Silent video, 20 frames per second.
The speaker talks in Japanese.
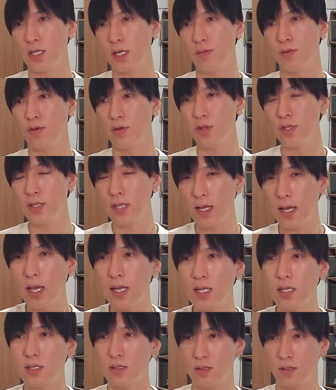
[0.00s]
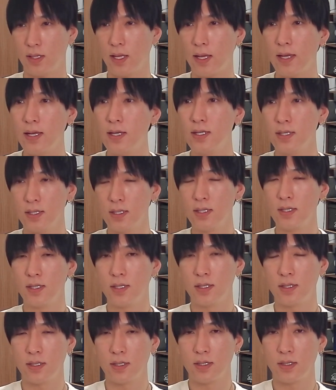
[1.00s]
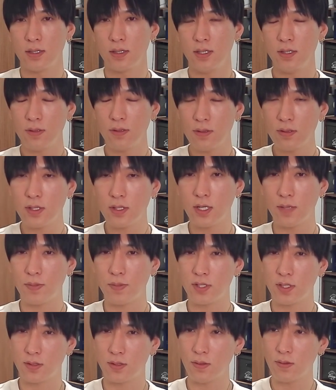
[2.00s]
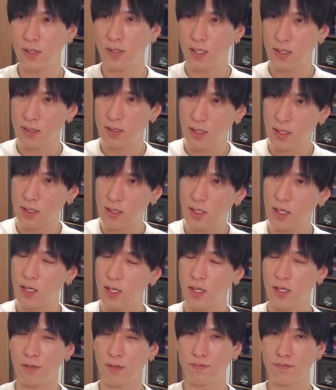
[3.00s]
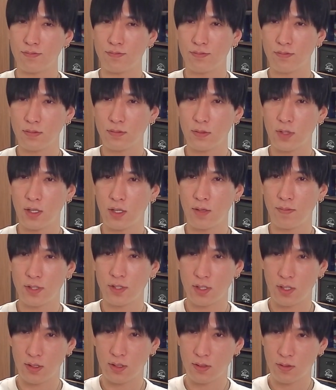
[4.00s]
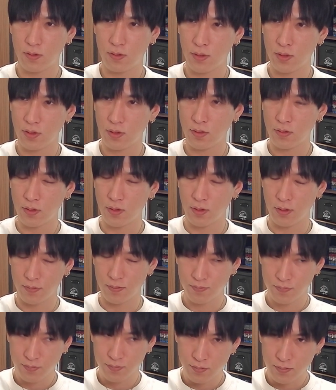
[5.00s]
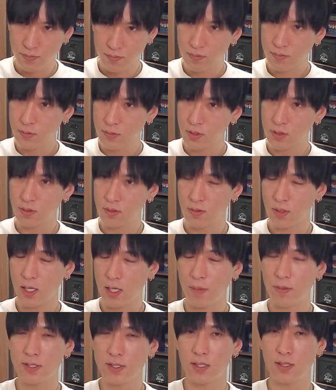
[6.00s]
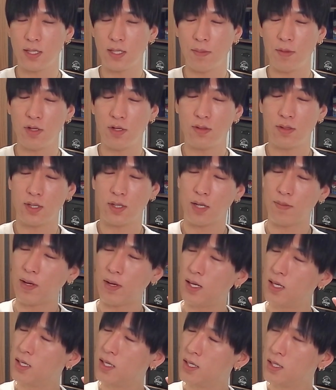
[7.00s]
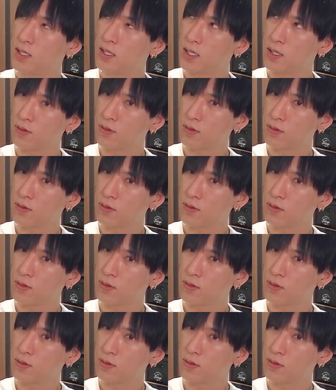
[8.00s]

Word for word: もうこれでかいですよね。日本ってやっぱしそう簡単に、やっぱし雇用をやめさ、やめるっていうか、まあ、あの、